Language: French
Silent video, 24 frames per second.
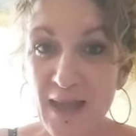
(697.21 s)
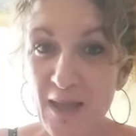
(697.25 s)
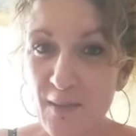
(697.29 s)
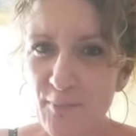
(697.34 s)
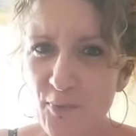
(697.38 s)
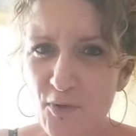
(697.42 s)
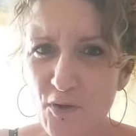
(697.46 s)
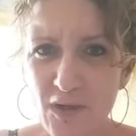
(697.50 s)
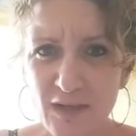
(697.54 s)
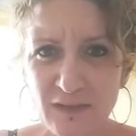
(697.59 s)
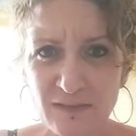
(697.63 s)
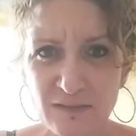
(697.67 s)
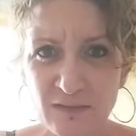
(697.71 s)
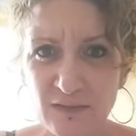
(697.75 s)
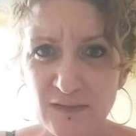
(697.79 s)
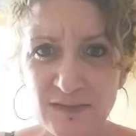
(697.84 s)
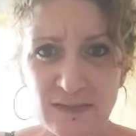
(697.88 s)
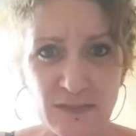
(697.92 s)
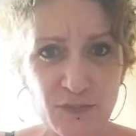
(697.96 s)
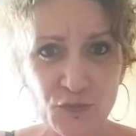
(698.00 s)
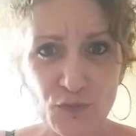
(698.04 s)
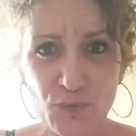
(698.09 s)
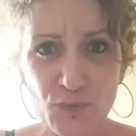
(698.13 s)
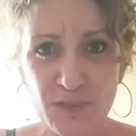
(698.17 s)
rapport à une
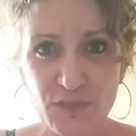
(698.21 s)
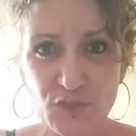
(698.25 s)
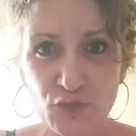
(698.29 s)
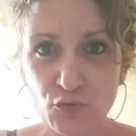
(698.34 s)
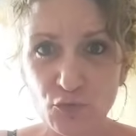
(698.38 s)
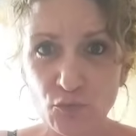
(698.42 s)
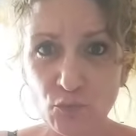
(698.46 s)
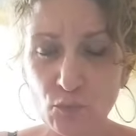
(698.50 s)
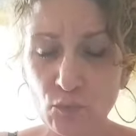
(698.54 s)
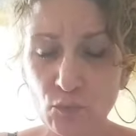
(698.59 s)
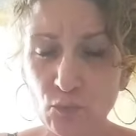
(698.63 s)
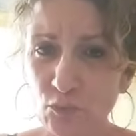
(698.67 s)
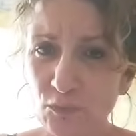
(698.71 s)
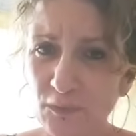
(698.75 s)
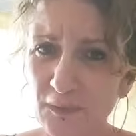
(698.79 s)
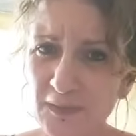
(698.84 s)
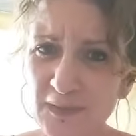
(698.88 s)
situation